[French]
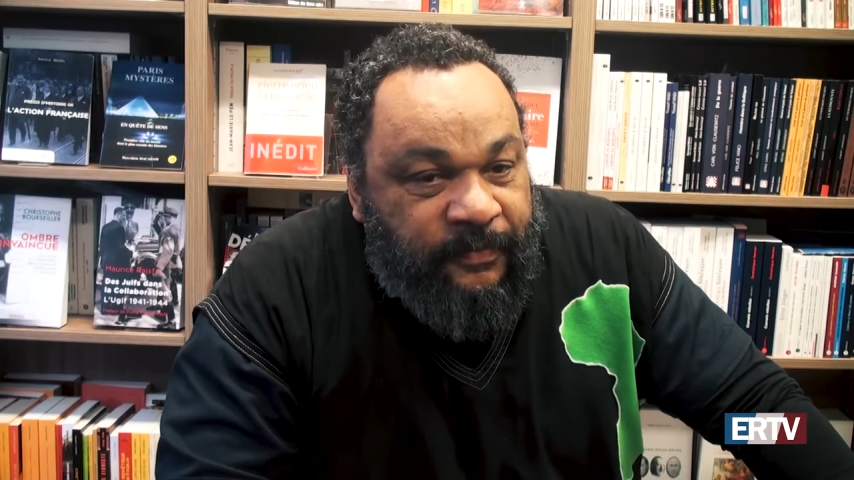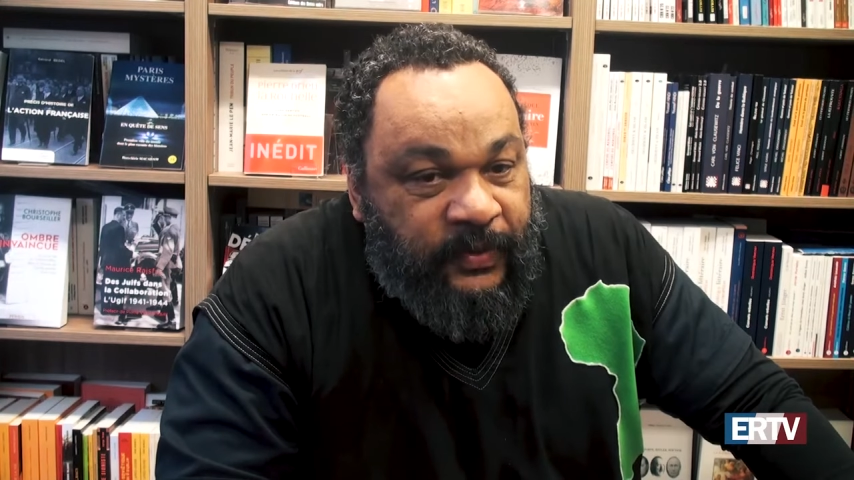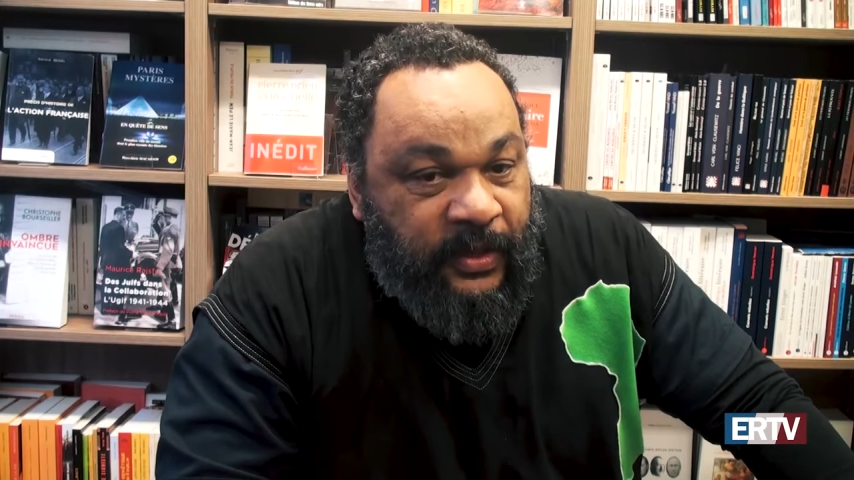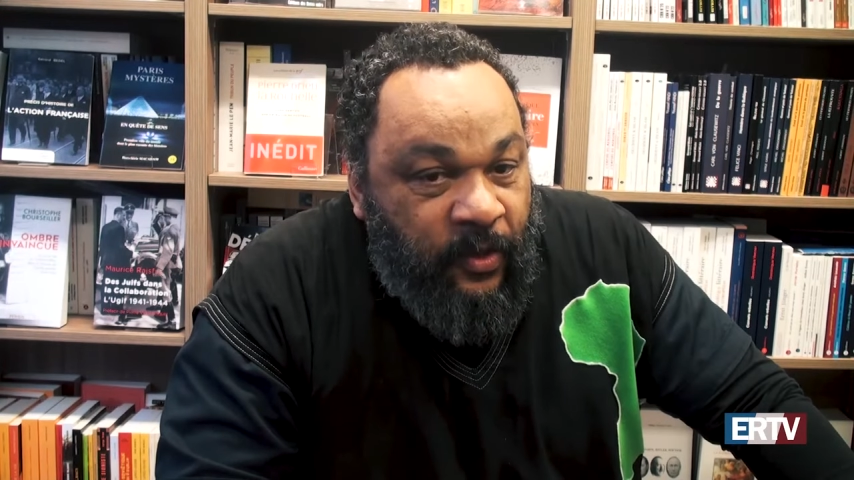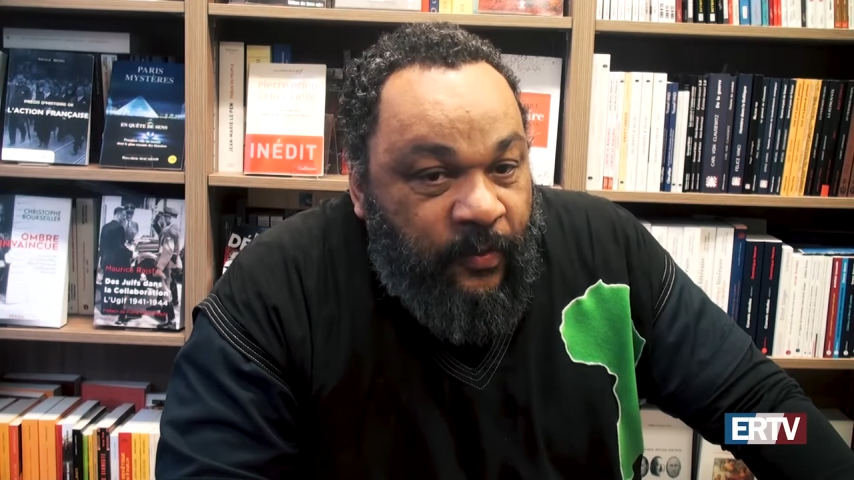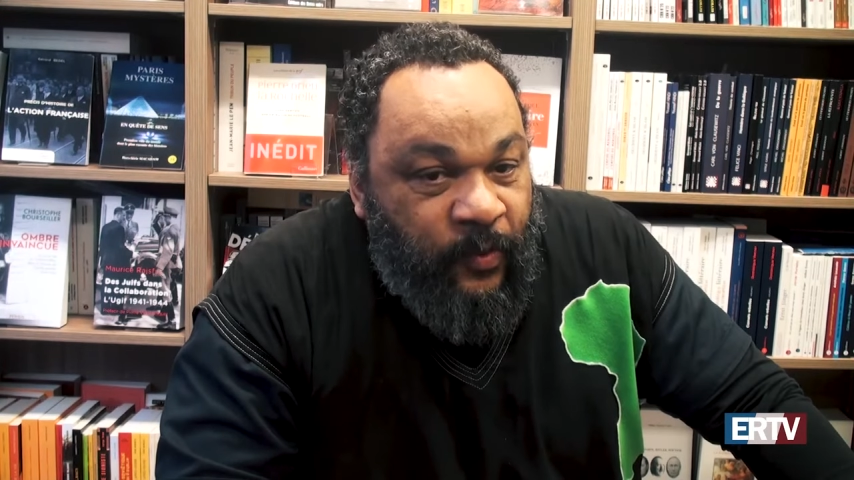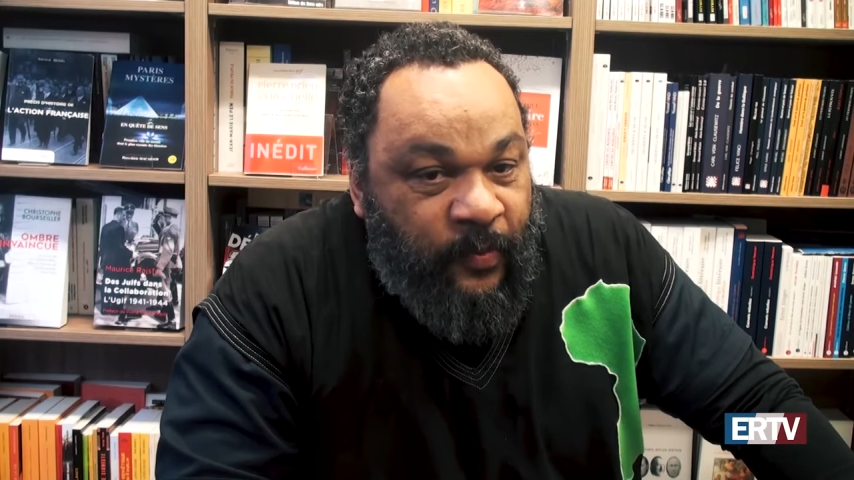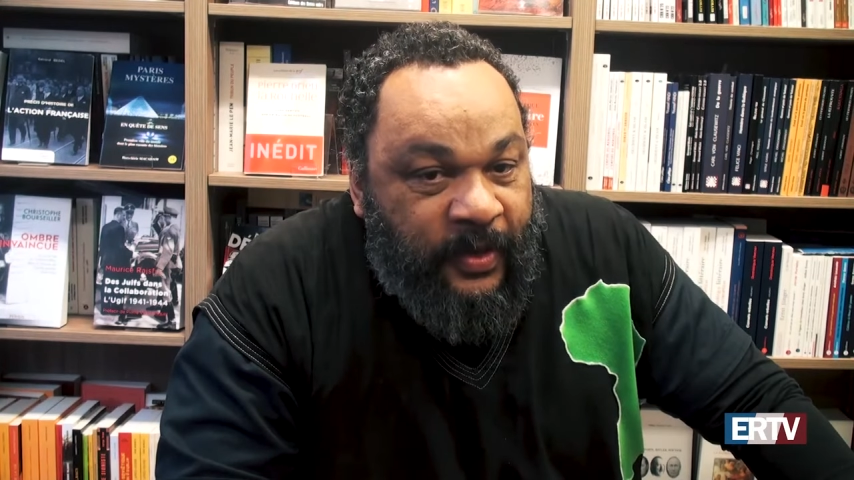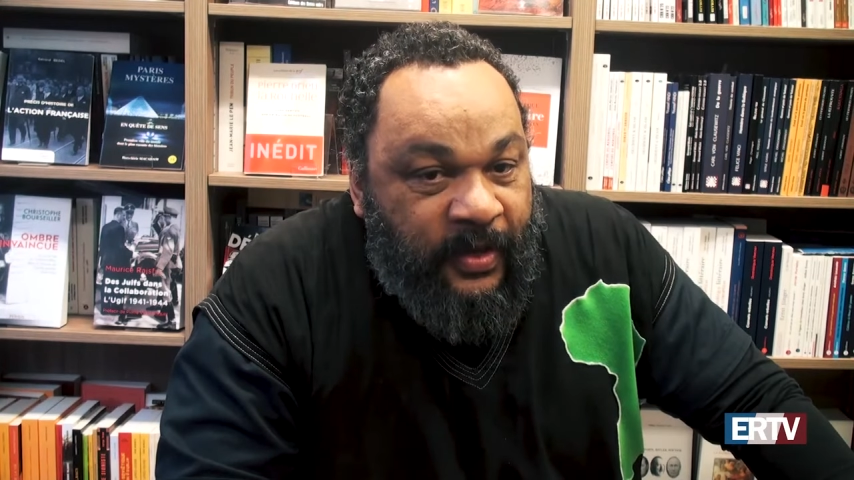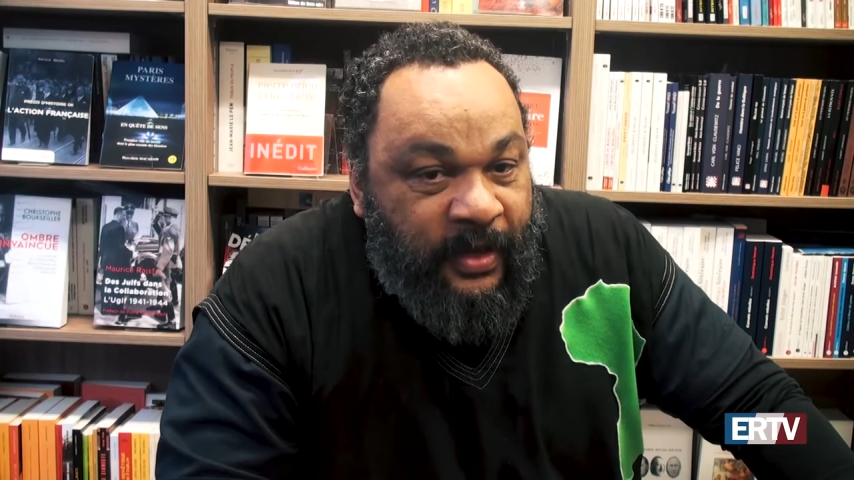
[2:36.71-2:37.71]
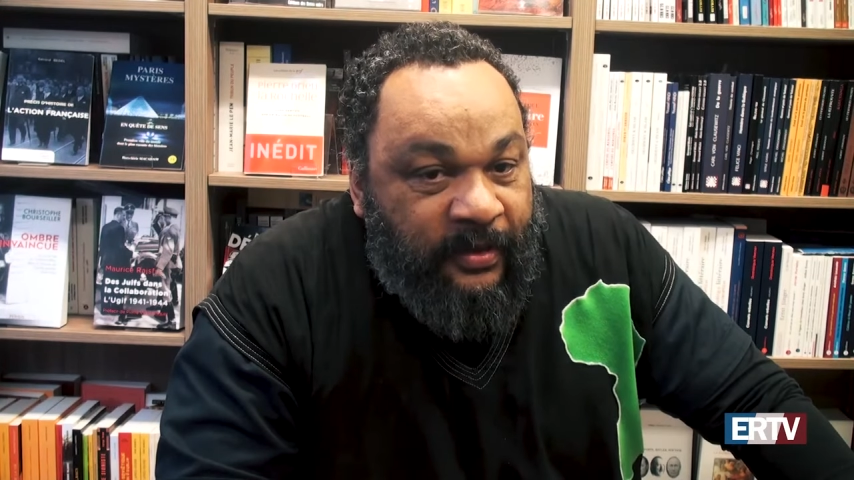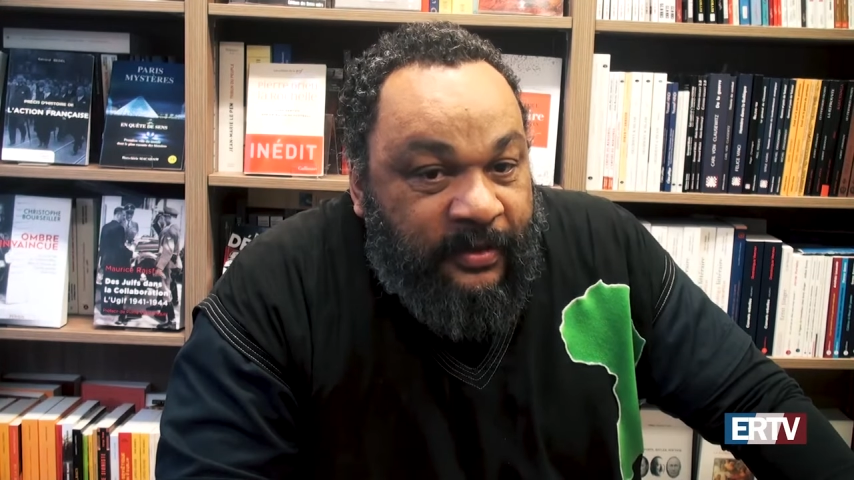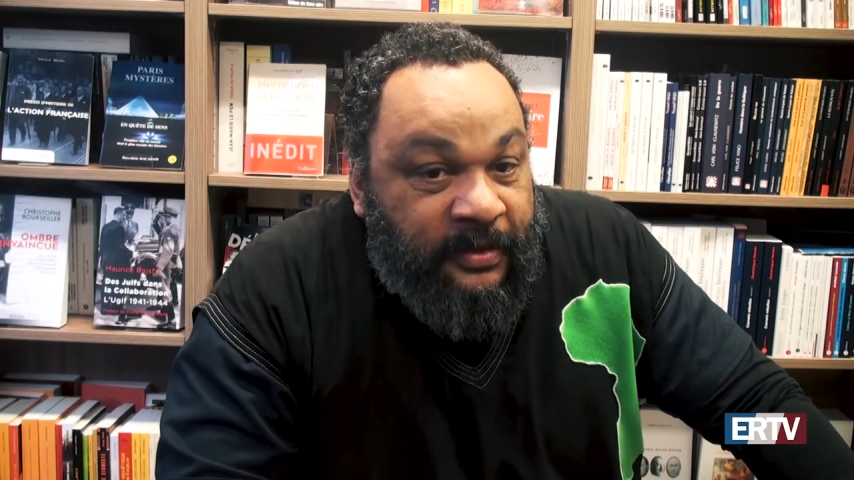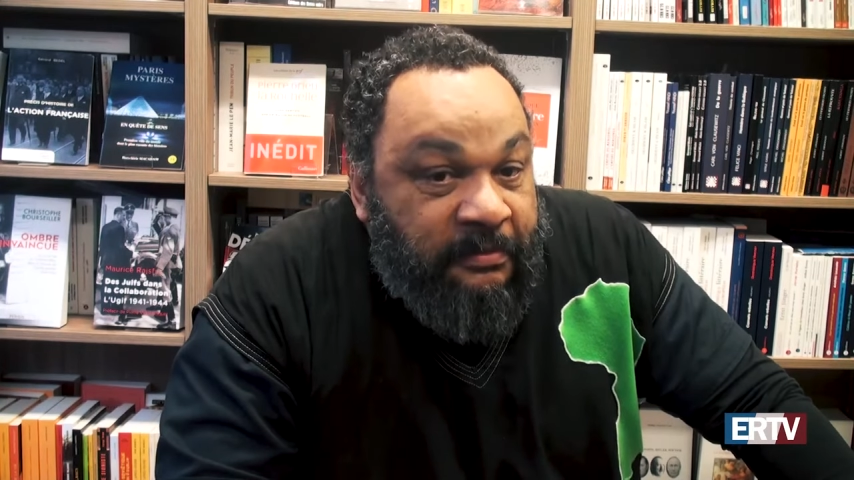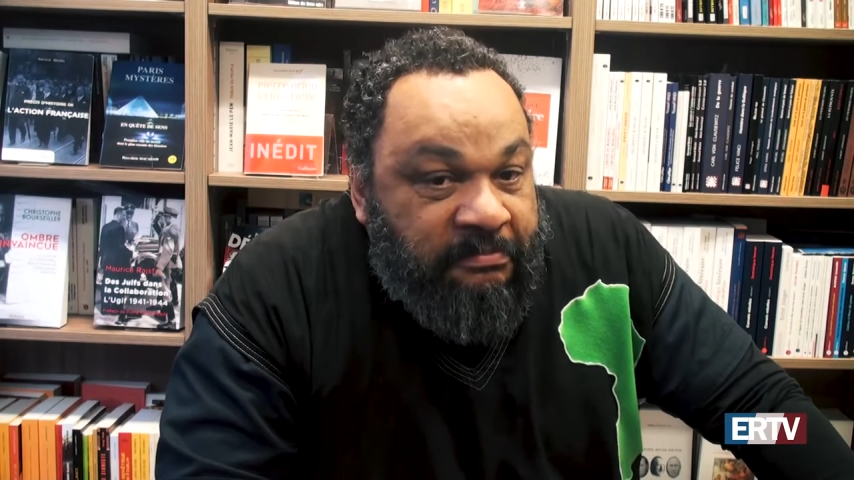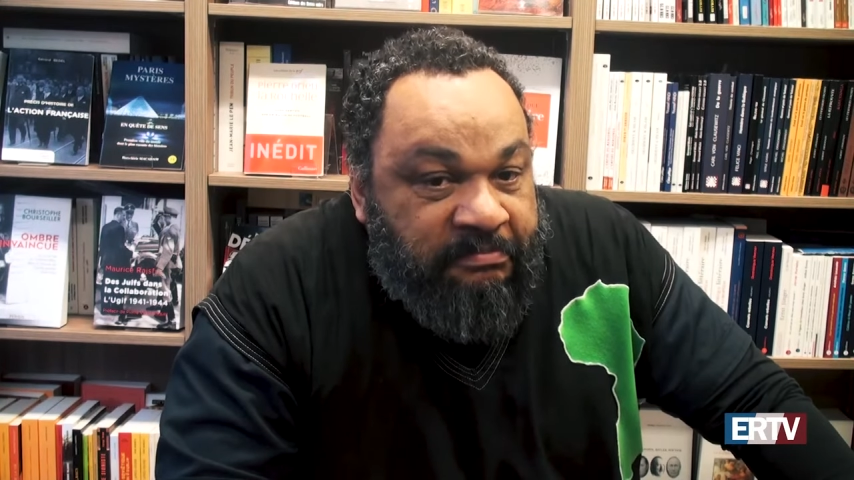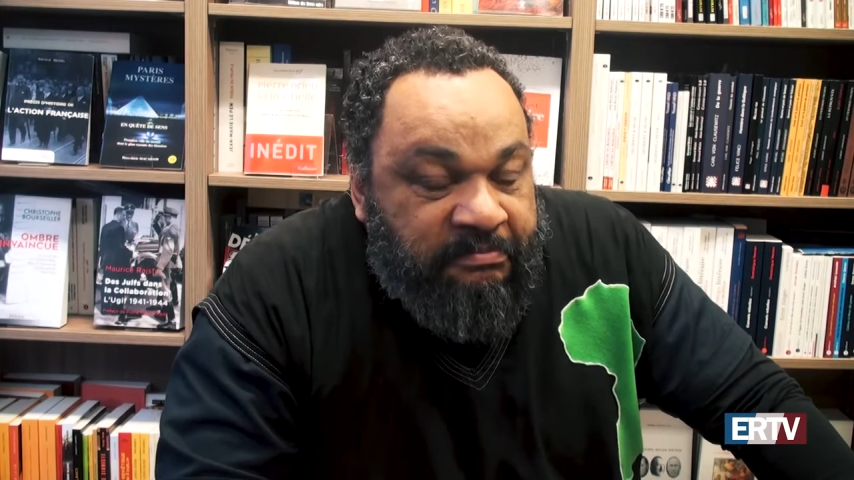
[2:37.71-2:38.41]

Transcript: C'est un homme de médias qui,